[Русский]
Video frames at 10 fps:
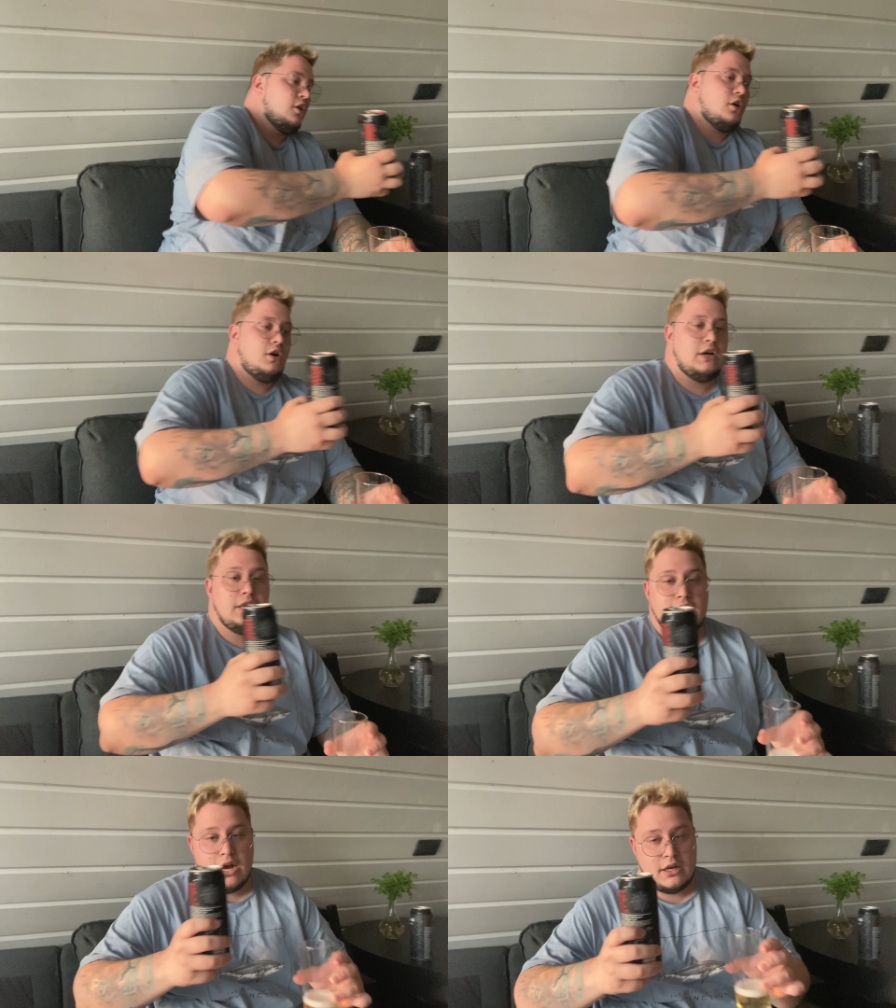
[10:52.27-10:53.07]
А,
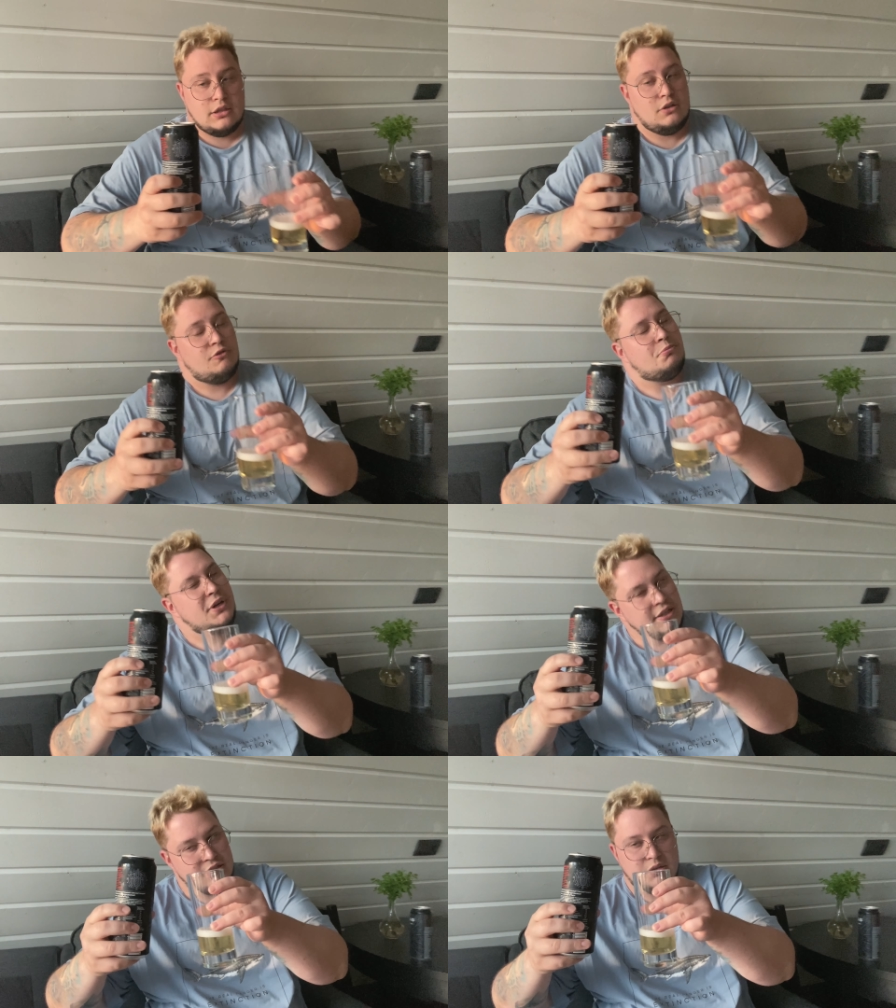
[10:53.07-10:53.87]
ягодный, в
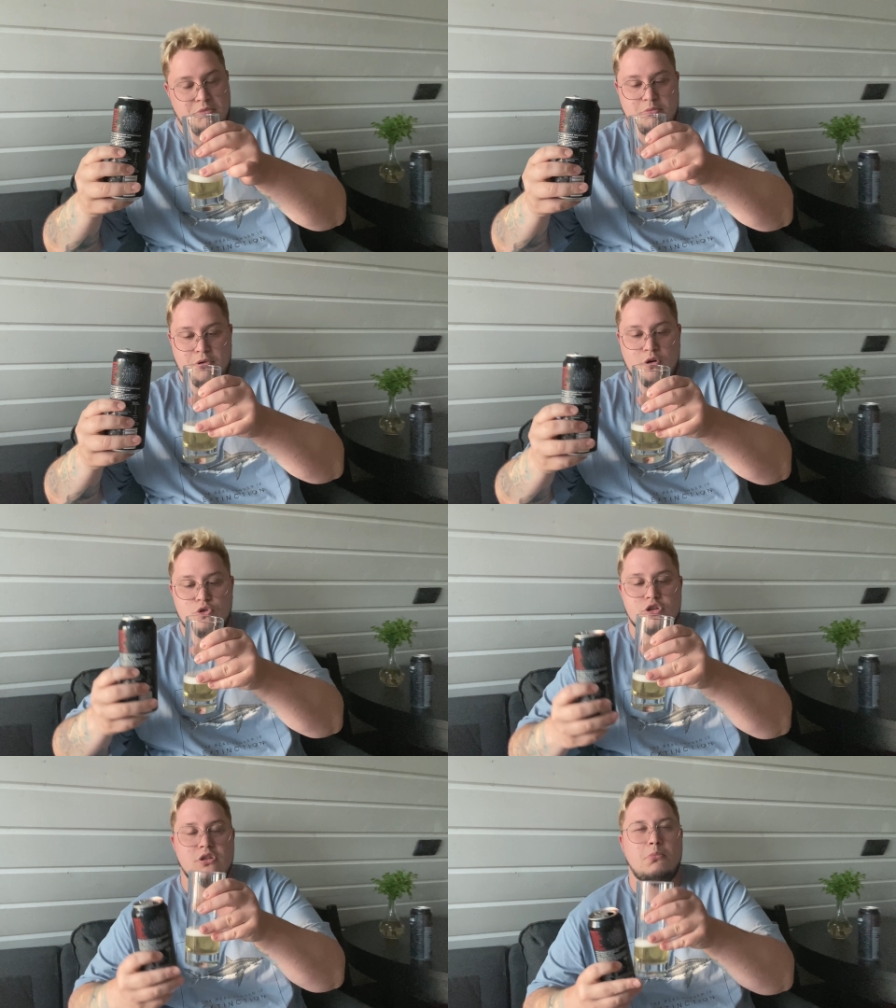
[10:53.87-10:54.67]
принципе,
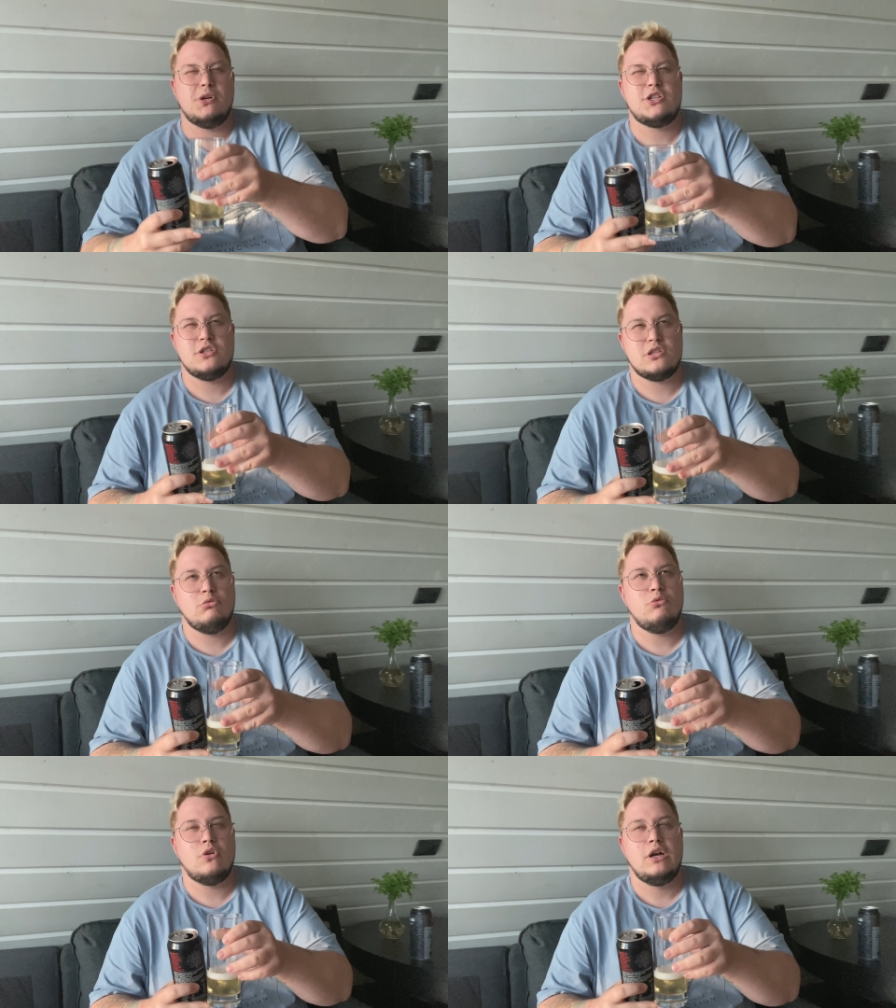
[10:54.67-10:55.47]
похож на
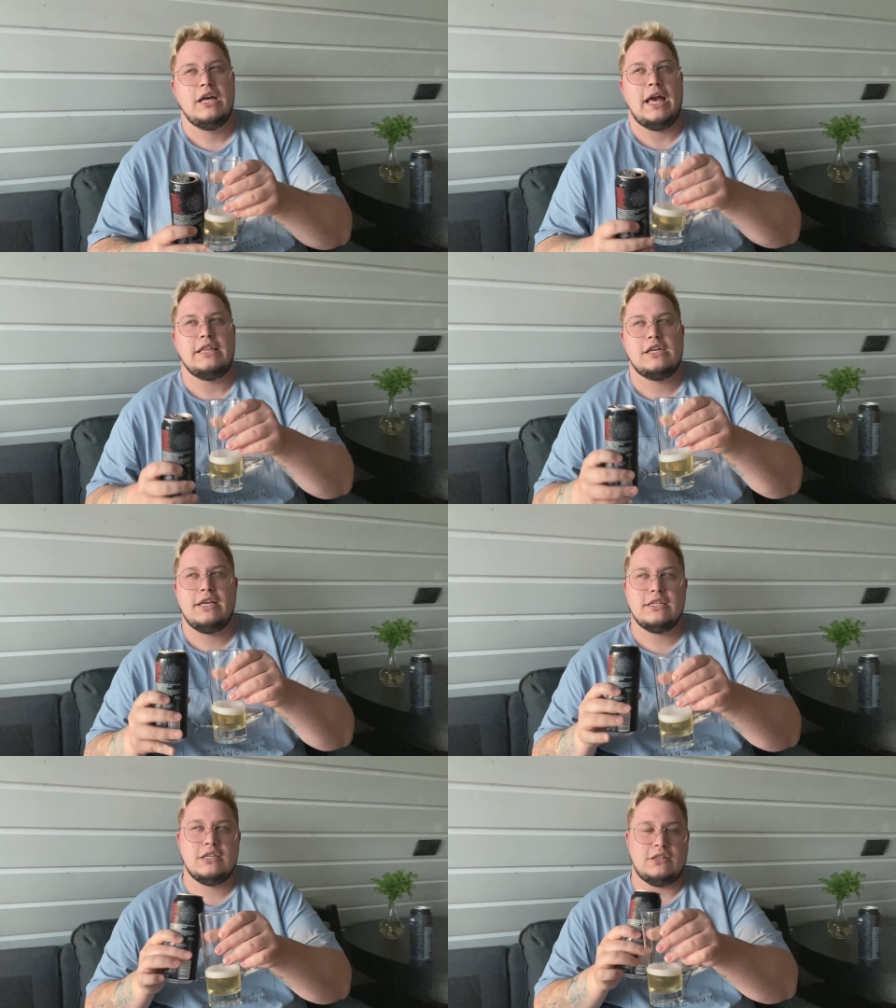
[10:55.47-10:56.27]
большинство
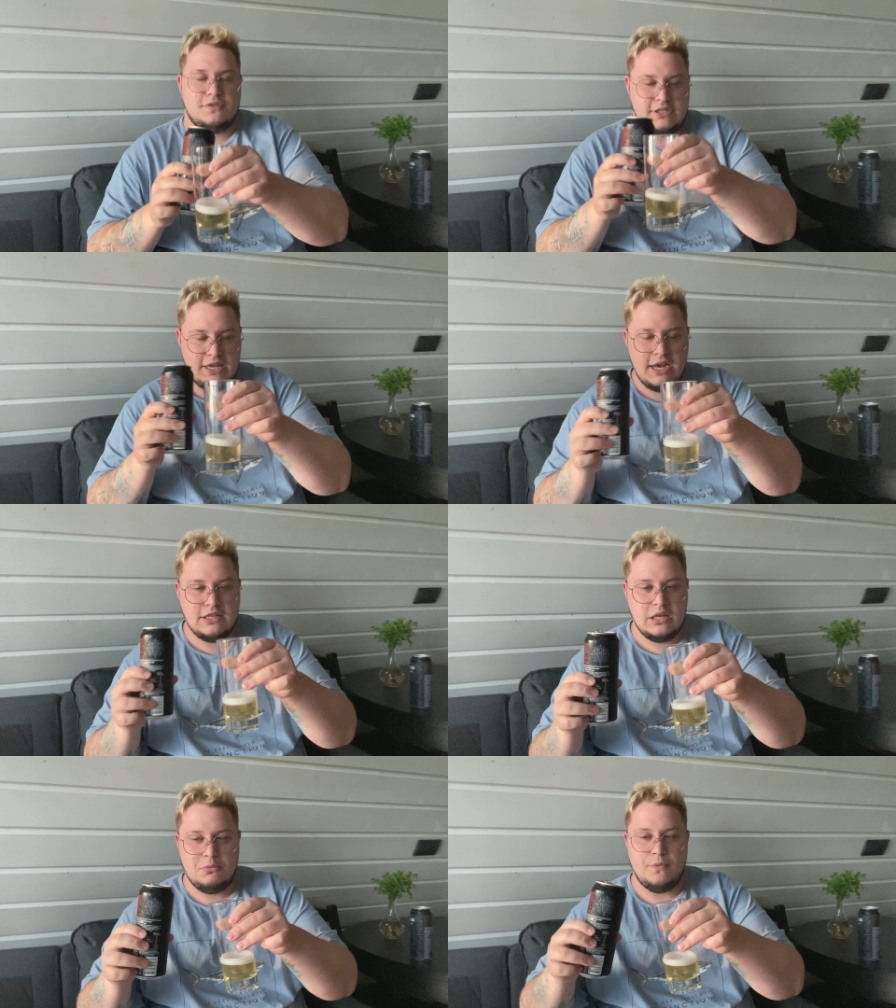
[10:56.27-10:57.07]
энергетиков с
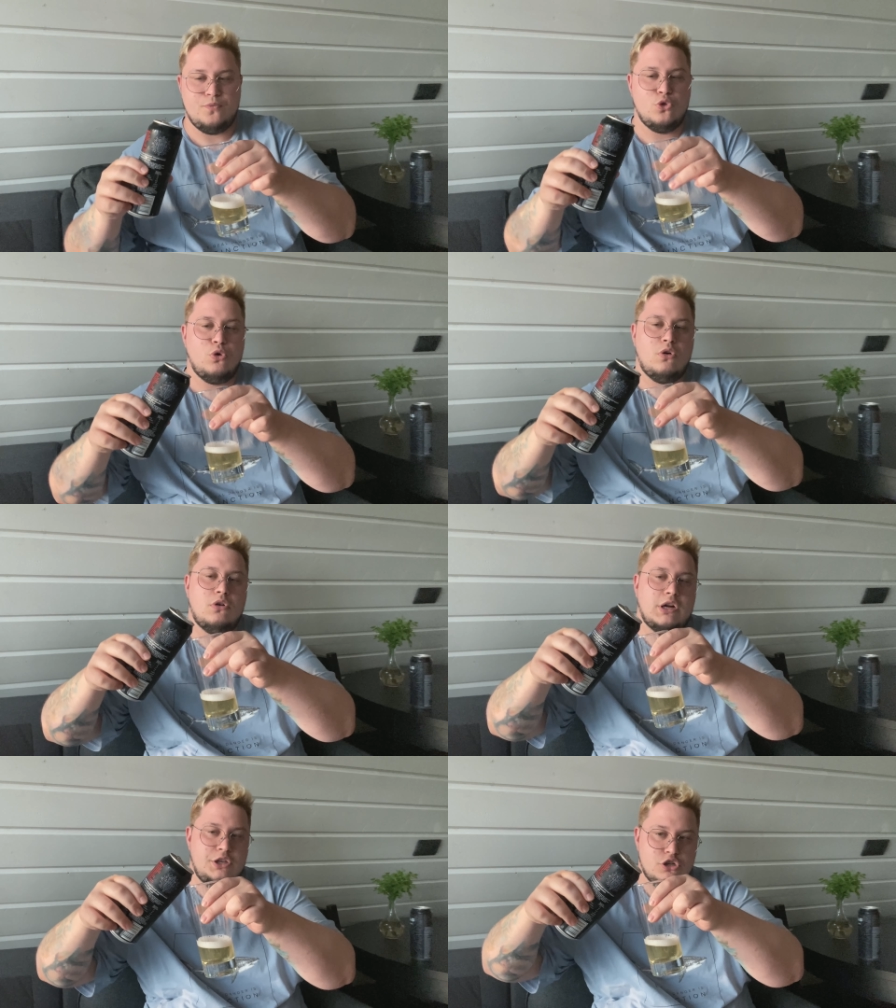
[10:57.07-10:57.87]
ягодами, но,
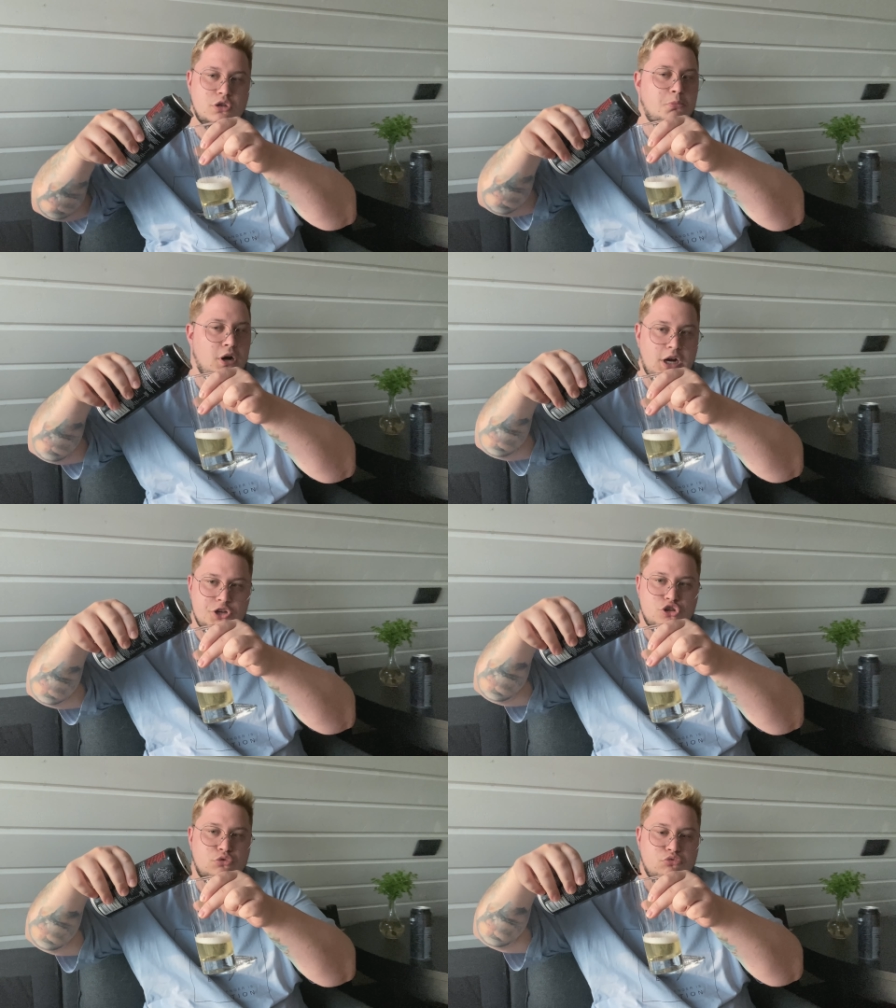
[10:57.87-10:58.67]
конечно, по
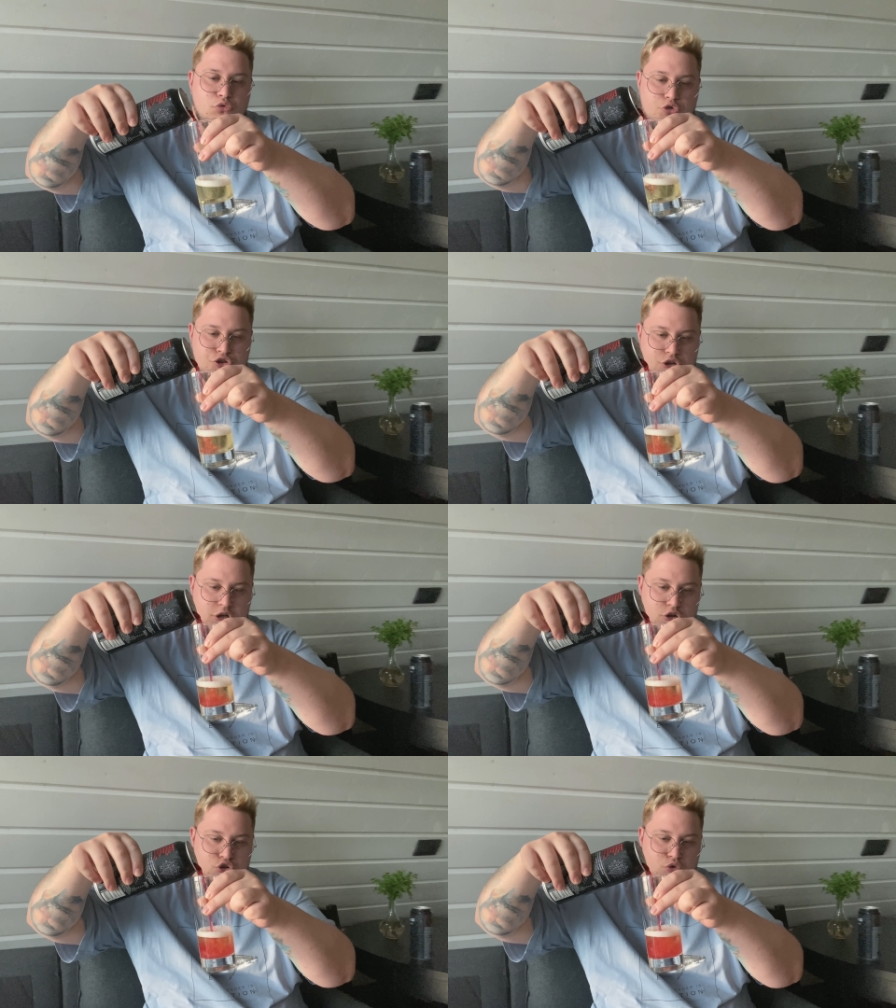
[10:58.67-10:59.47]
качеству очень
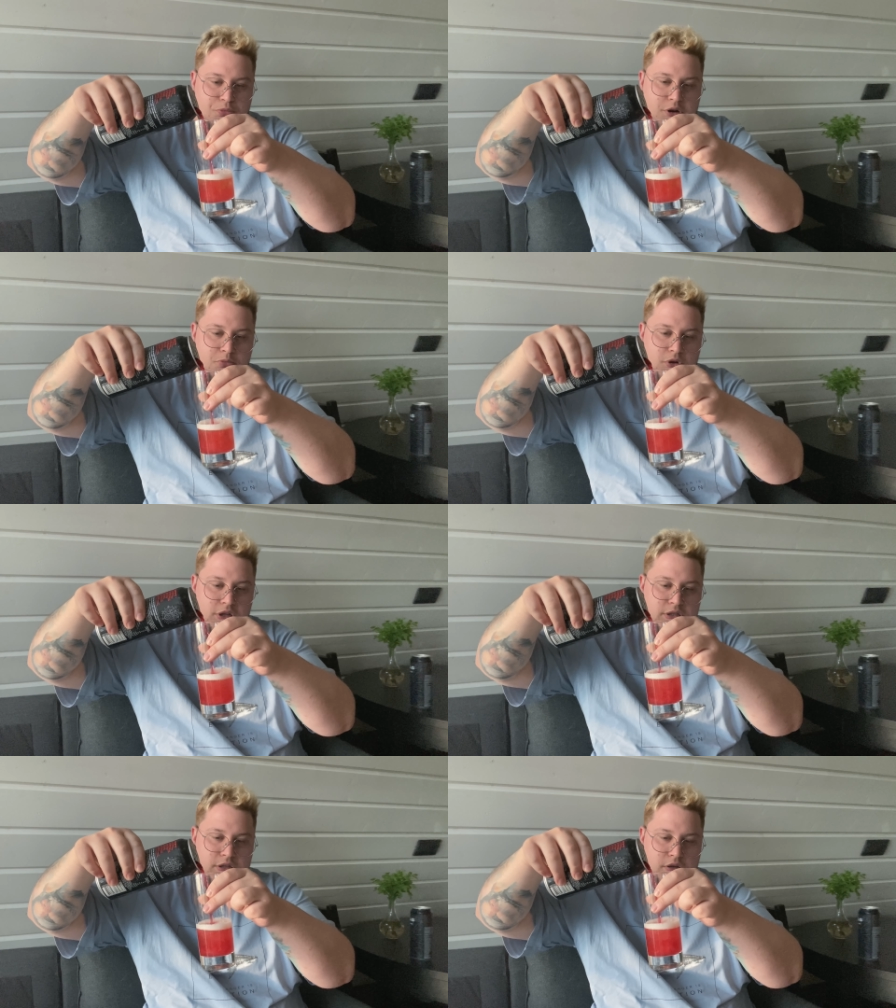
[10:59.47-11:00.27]
хорошо, прям
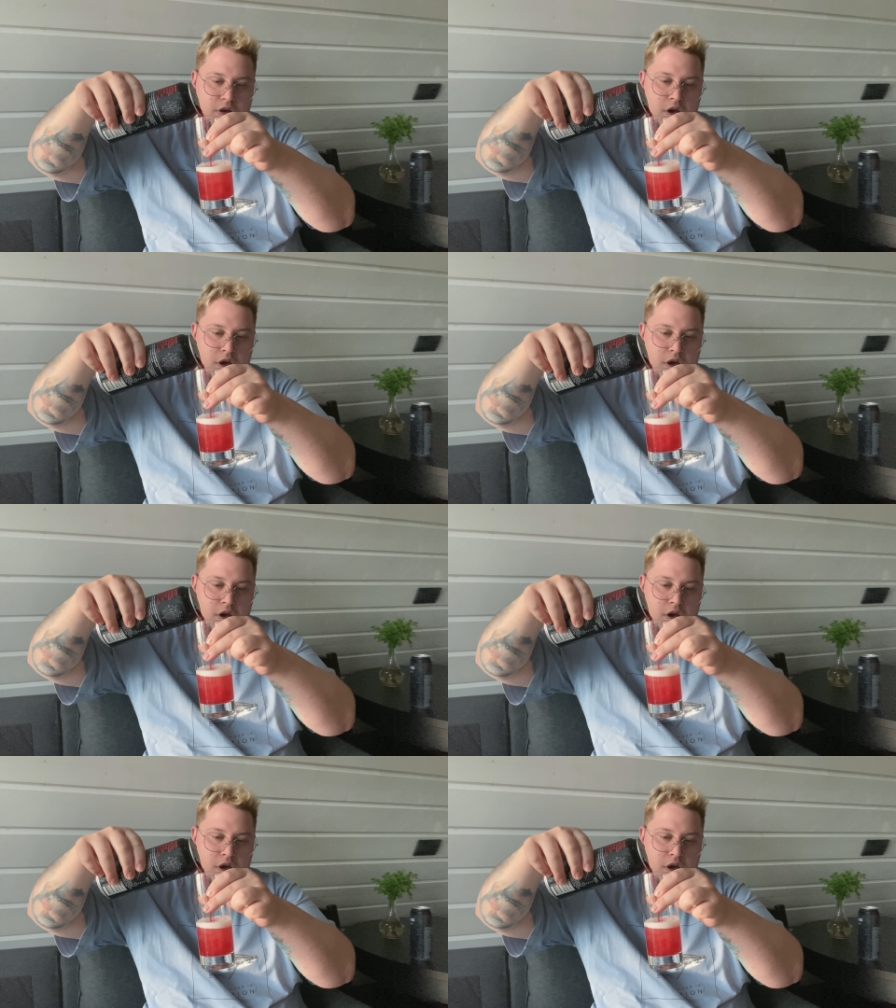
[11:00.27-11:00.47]
молодцы.